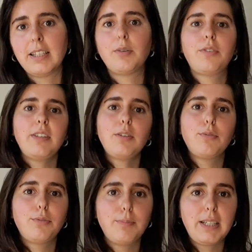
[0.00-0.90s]
et aussi
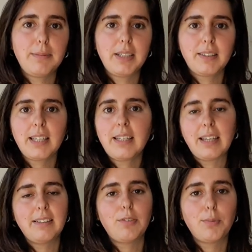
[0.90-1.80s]
du sumélimétrique
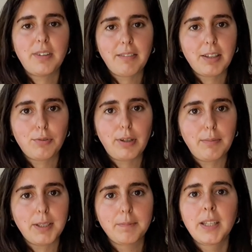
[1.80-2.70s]
avec des observations
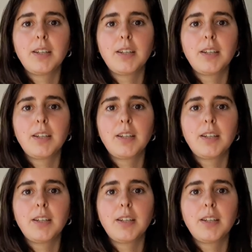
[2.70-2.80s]
ALMA.